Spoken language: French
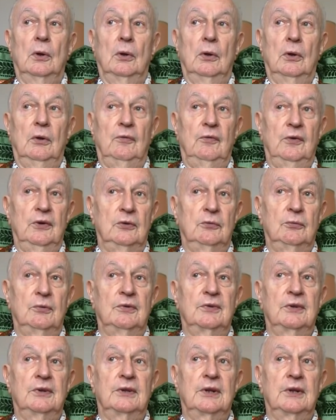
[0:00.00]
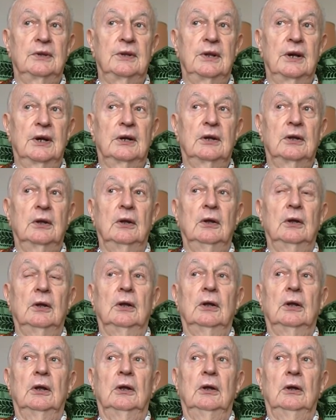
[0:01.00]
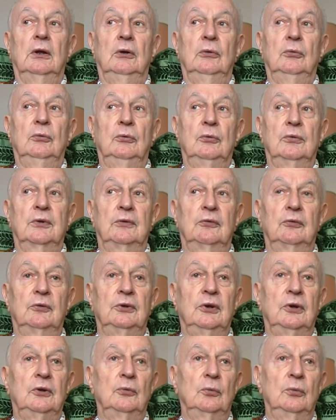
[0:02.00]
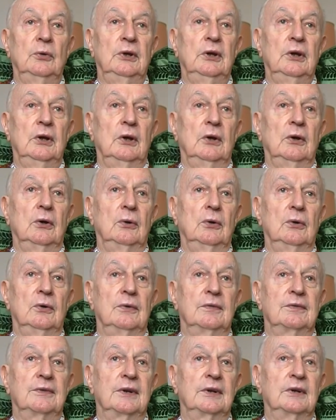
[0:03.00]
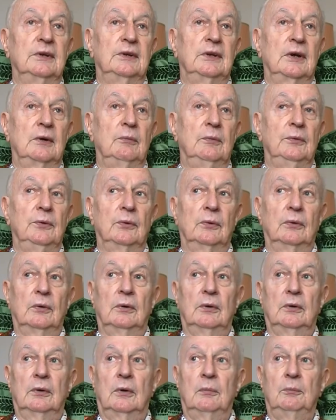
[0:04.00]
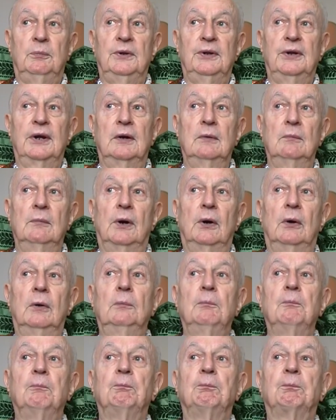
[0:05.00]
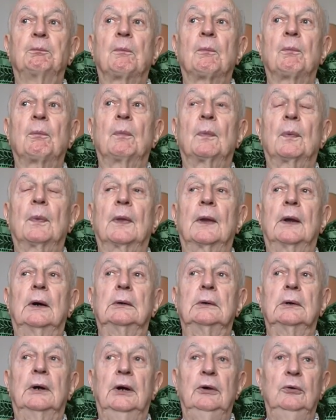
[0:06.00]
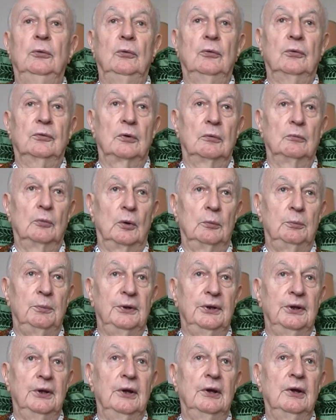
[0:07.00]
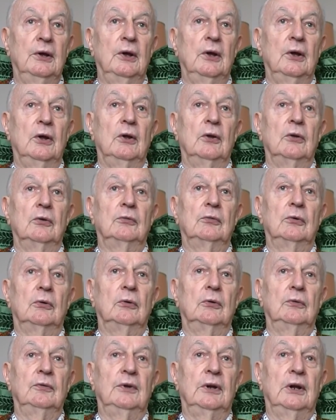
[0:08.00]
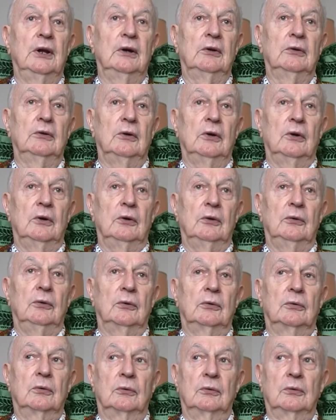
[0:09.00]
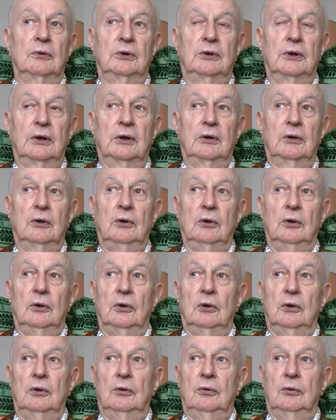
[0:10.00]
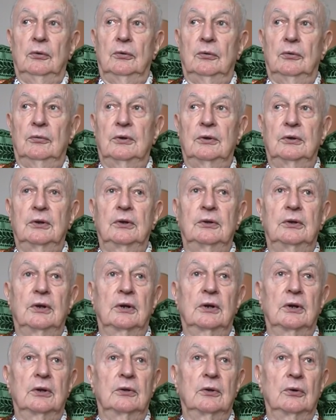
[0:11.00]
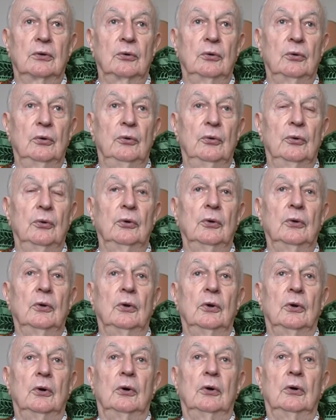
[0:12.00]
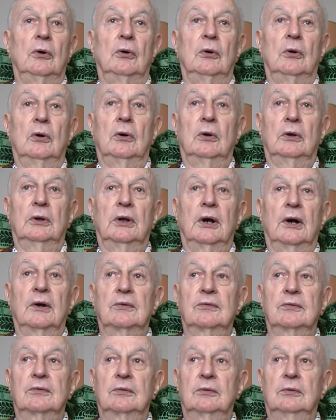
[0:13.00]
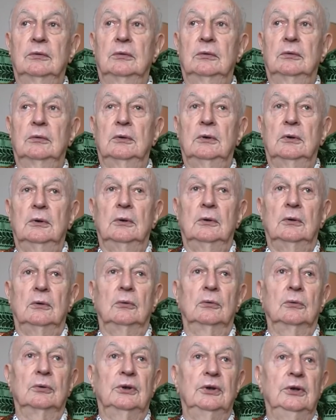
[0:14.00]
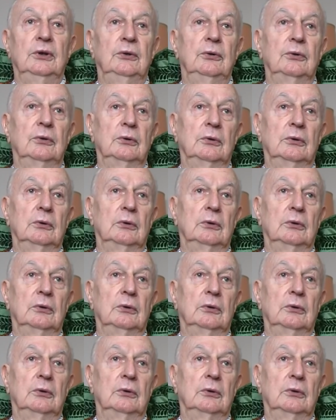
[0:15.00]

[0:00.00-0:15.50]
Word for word: effectué cette attaque et nous avons détruit euh, cinq camions remplis d'Allemands et nous nous sommes repliés sur le village de Conca. cette attaque étant eu lieu en, grâce au, guides